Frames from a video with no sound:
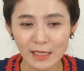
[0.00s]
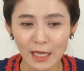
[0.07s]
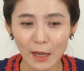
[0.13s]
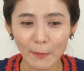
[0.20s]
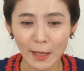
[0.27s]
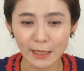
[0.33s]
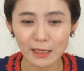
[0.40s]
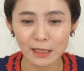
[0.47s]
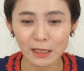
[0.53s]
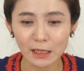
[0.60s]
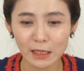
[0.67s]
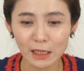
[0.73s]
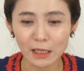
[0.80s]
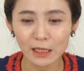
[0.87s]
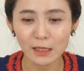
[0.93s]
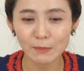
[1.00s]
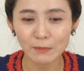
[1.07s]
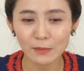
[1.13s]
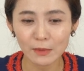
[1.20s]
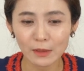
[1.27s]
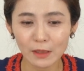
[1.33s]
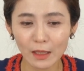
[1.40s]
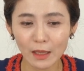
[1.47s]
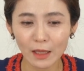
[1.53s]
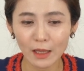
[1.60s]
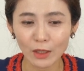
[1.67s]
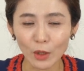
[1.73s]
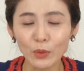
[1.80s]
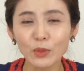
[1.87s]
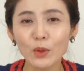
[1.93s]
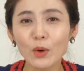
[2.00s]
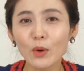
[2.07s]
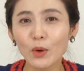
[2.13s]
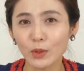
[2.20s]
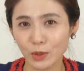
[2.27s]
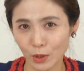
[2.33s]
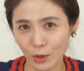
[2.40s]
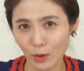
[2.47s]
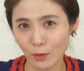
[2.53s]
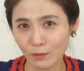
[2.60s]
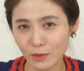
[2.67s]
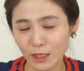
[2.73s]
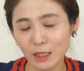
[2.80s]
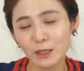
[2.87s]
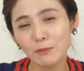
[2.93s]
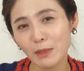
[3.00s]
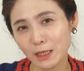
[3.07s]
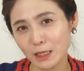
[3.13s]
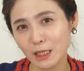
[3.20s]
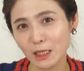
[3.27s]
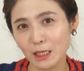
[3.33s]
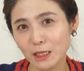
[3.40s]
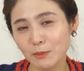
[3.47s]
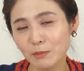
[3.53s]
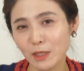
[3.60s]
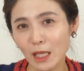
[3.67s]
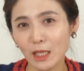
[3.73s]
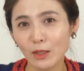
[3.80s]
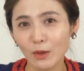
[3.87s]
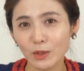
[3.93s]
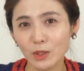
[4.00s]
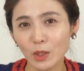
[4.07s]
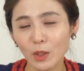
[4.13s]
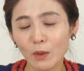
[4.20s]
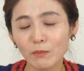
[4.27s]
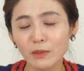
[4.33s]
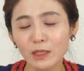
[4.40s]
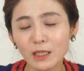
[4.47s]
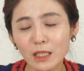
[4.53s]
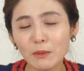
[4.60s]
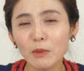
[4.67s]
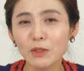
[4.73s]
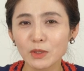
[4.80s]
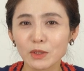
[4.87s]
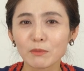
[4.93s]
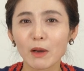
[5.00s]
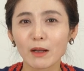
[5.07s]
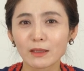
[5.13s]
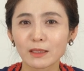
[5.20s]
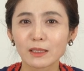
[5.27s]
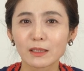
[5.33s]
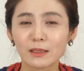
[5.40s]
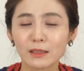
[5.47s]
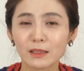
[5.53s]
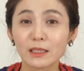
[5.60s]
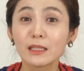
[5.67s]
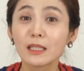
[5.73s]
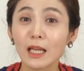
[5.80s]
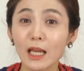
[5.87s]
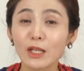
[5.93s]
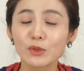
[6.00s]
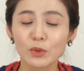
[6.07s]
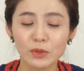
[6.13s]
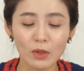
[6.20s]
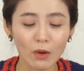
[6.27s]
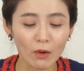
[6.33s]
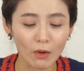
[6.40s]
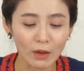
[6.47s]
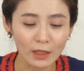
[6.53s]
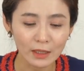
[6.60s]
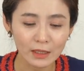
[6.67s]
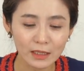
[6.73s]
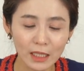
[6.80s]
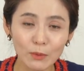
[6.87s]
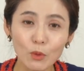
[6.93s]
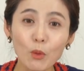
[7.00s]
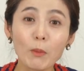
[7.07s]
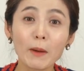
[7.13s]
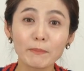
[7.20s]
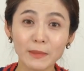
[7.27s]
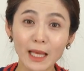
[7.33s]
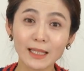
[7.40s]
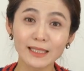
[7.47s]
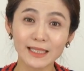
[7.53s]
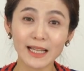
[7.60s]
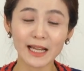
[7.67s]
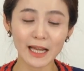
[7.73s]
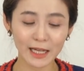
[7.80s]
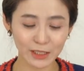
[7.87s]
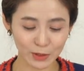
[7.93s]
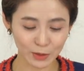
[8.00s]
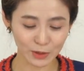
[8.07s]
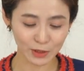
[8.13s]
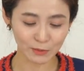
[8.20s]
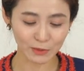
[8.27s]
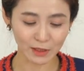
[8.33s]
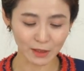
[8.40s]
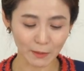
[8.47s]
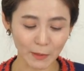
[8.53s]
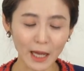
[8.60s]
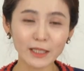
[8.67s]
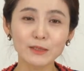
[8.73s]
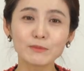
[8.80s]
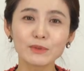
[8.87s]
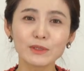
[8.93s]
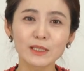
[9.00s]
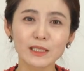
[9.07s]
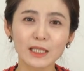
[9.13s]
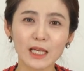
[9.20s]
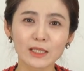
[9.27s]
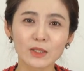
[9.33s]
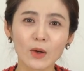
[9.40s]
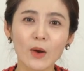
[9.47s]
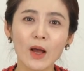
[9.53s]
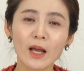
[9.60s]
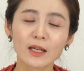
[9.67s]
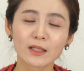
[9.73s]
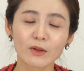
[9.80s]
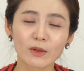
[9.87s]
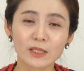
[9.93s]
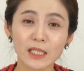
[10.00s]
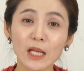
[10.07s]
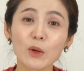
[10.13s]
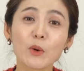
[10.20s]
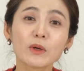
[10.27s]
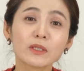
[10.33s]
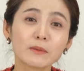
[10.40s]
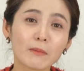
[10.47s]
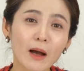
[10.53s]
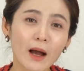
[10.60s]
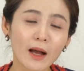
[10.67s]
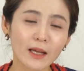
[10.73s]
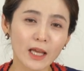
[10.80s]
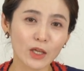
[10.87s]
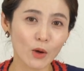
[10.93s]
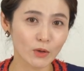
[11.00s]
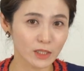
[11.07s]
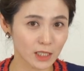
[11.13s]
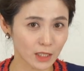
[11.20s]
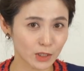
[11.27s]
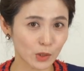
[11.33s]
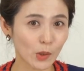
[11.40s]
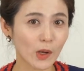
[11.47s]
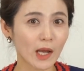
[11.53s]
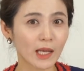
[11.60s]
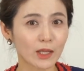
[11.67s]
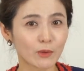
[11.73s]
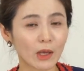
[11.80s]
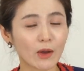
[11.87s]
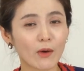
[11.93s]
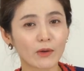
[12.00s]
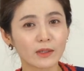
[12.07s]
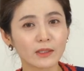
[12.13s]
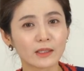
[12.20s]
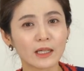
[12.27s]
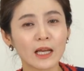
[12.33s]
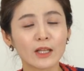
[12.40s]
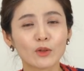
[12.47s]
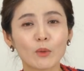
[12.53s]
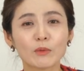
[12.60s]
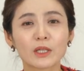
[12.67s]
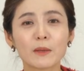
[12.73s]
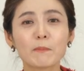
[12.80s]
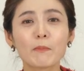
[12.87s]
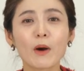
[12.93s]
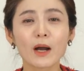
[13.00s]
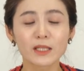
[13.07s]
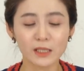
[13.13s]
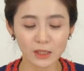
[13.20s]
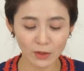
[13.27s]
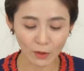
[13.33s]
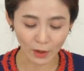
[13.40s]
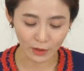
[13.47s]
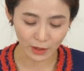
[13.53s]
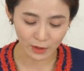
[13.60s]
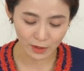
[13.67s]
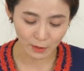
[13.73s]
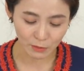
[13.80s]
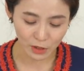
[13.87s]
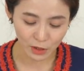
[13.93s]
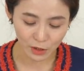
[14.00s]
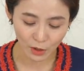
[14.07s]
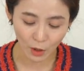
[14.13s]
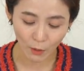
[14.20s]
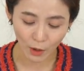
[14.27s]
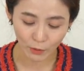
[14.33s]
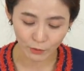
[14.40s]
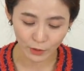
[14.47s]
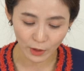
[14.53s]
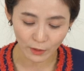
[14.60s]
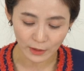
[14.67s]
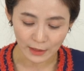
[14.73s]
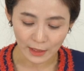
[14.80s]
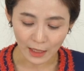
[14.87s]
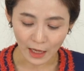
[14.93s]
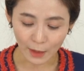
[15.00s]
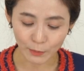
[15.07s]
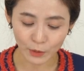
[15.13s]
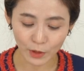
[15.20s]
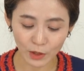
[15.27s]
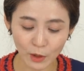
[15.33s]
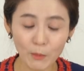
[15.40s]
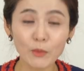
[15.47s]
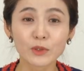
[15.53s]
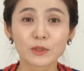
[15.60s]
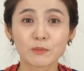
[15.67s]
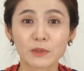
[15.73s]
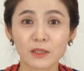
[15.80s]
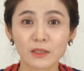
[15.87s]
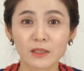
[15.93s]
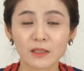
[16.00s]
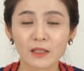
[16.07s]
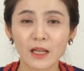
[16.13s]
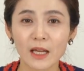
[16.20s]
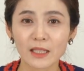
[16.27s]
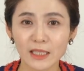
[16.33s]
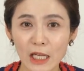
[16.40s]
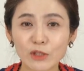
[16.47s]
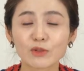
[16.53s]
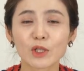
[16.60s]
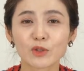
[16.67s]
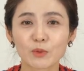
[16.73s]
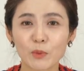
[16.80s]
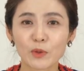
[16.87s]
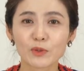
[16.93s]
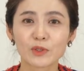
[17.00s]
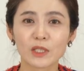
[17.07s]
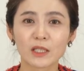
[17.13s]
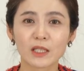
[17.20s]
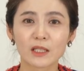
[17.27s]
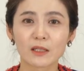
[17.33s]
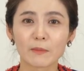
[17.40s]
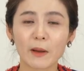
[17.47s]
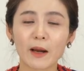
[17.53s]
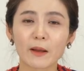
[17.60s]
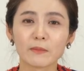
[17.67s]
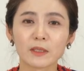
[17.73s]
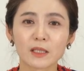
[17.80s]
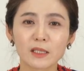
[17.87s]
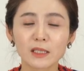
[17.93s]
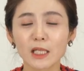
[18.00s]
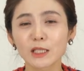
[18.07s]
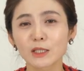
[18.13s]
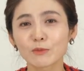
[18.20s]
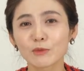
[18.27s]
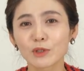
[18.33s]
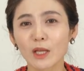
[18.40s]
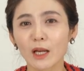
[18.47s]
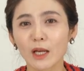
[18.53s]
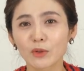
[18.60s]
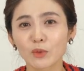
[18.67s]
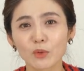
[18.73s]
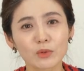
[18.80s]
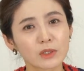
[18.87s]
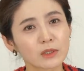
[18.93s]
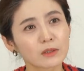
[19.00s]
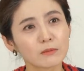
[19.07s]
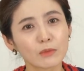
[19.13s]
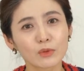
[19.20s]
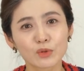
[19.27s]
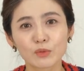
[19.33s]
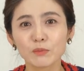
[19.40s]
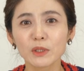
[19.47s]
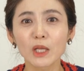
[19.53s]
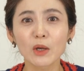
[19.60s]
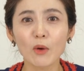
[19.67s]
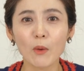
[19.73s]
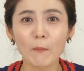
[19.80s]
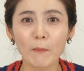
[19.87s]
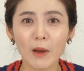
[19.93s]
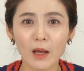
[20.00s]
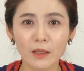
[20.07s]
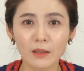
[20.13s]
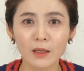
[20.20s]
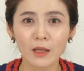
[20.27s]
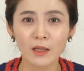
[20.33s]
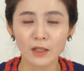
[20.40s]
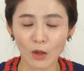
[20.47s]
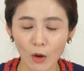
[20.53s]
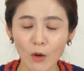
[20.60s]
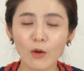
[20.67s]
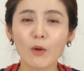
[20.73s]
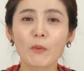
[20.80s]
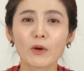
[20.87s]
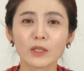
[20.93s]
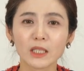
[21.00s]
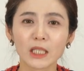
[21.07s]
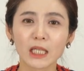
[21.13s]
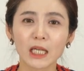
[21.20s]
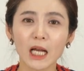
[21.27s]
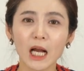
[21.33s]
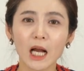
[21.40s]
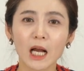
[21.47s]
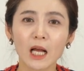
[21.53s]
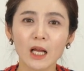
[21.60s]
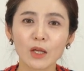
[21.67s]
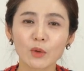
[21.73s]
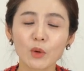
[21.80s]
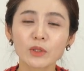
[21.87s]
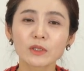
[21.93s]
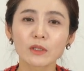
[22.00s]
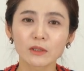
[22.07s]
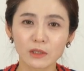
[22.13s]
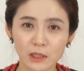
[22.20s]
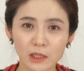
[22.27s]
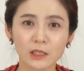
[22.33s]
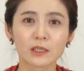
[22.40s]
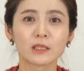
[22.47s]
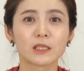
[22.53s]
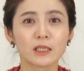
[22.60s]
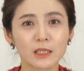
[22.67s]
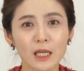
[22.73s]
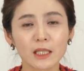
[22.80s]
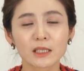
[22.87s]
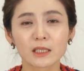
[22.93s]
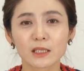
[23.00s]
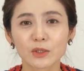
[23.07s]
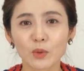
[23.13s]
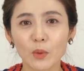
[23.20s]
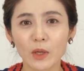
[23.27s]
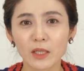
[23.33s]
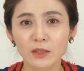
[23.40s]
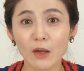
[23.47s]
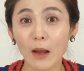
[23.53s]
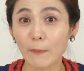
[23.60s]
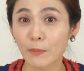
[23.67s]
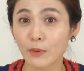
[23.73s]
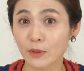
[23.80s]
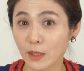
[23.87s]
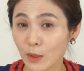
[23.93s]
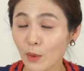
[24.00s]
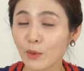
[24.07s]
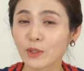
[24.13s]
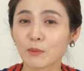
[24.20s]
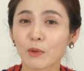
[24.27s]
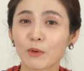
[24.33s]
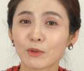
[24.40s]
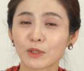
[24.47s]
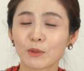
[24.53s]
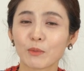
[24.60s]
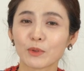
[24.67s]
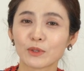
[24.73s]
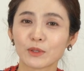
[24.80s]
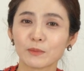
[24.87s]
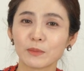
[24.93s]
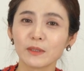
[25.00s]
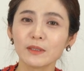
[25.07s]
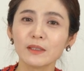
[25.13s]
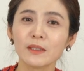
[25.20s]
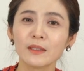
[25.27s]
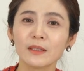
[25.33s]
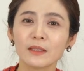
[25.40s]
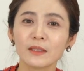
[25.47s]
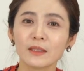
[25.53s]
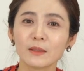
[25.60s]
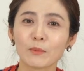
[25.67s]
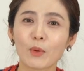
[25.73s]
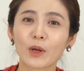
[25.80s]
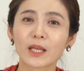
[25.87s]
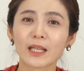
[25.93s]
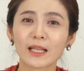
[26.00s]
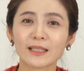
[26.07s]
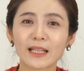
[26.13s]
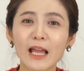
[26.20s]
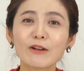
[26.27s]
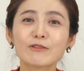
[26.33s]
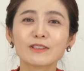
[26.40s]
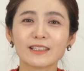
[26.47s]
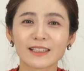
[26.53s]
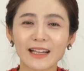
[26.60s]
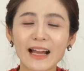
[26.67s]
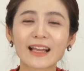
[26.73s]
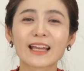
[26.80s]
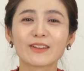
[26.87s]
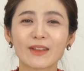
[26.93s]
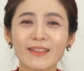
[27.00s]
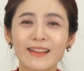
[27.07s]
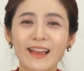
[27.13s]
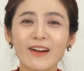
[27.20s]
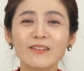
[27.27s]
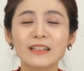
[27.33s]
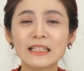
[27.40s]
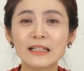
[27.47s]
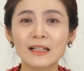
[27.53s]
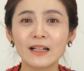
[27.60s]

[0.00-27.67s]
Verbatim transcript: 제가 마치 20대였던 것처럼 지금 마치 20대인 것처럼 느끼면서 음악을 듣, 있게 해줘서 참 고맙다는 생각이 들었습니다. 많은 분들께서 그런 새로운 음악의 경지에 들어가게 된 거를 너무 기뻐하시는 것 같아서 참 즐거웠고요. 앞으로 이런 모습들 자주자주 볼 수 있기를 바랍니다. 시상식 무대가 또 지금 뭐 준비된 것만 여러 번이니까 콘서트, 시상식을 통해서 앞으로 새로운 임용씨 모습을 보게 되는 행운을 갖게 된대요.